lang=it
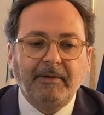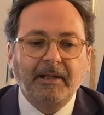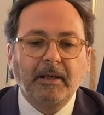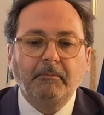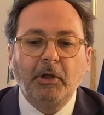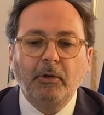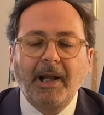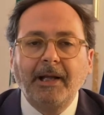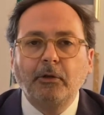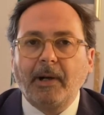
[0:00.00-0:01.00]
vada
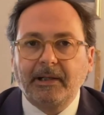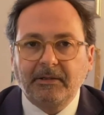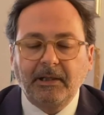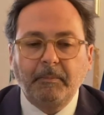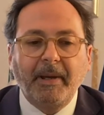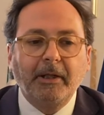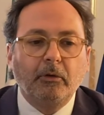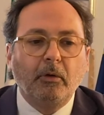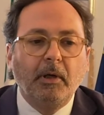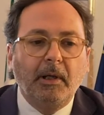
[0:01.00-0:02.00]
migliorando, anche se,
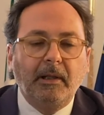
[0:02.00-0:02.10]
ripeto,